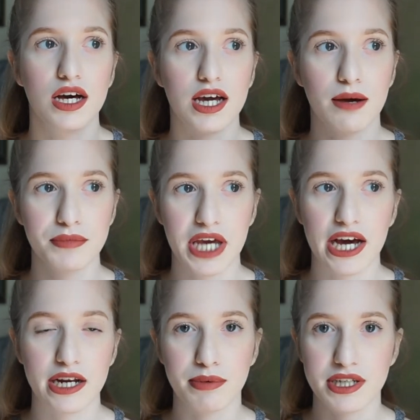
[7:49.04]

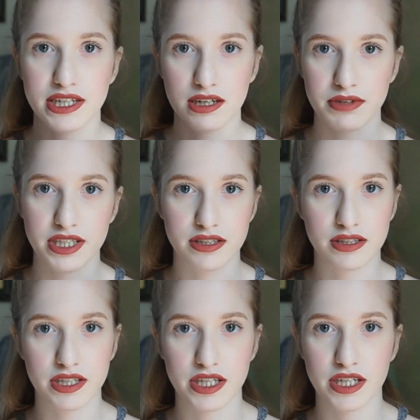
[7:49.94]
cambiare
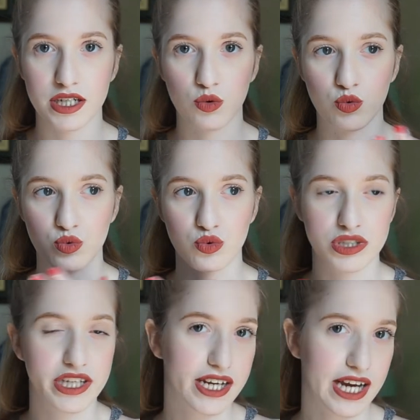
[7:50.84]
praticamente un,
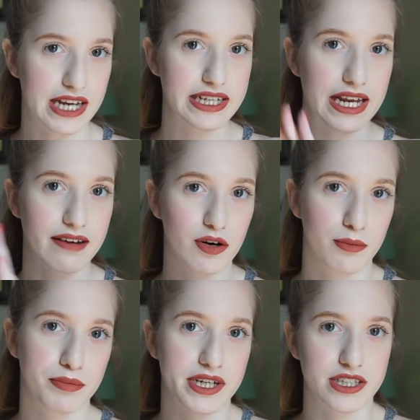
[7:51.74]
dei regali che
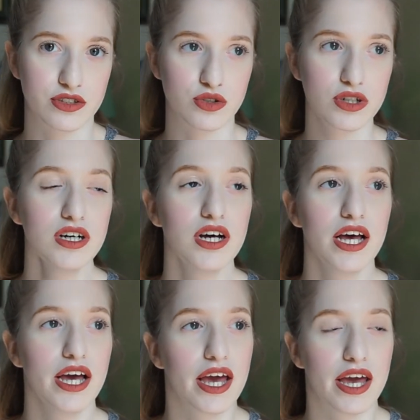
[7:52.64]
avevamo preso
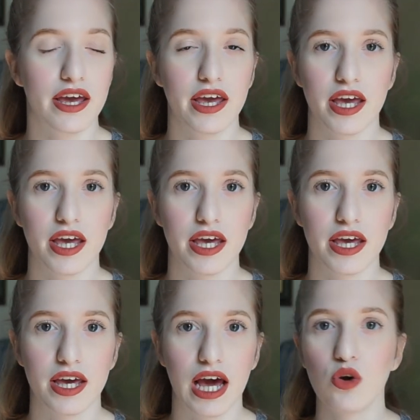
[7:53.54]

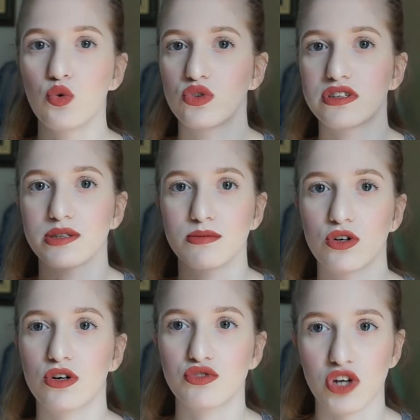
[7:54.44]
e
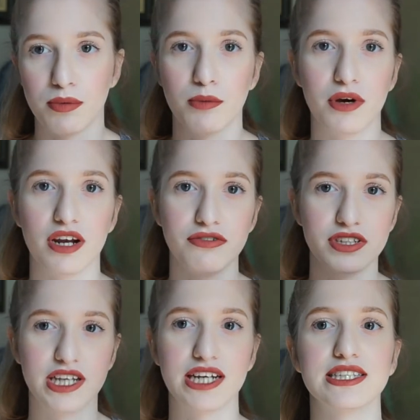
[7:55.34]
all'ultimo, cioè proprio alla
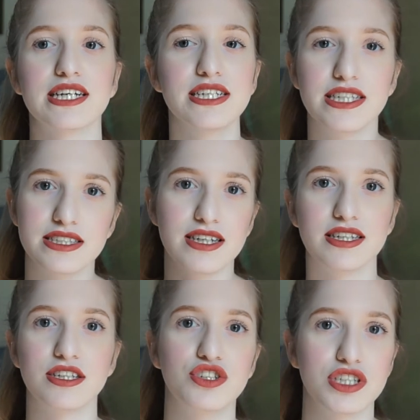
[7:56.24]
fine della scadenza,
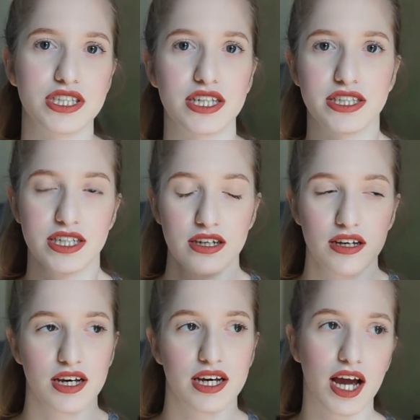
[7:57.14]
si è decisa di
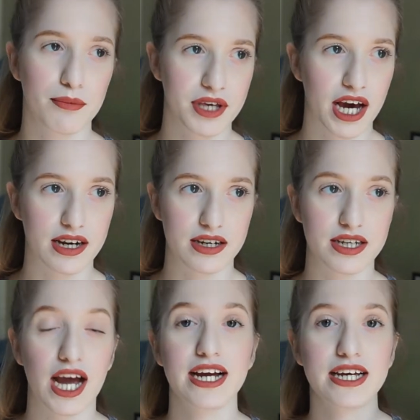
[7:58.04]

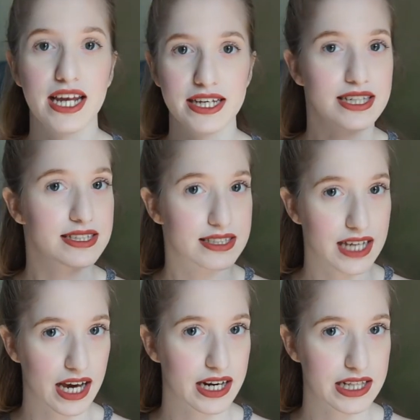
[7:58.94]
cambiarli. Anche lei da
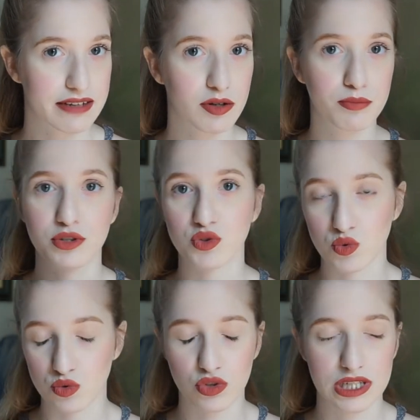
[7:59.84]
Zara, gli avevamo preso
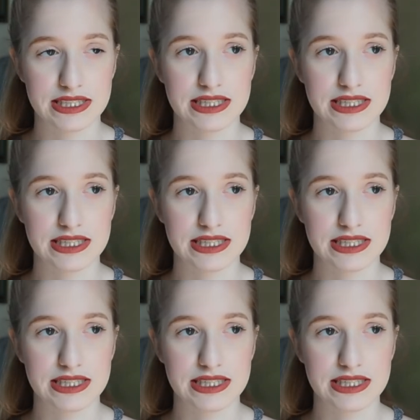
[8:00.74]
tutto da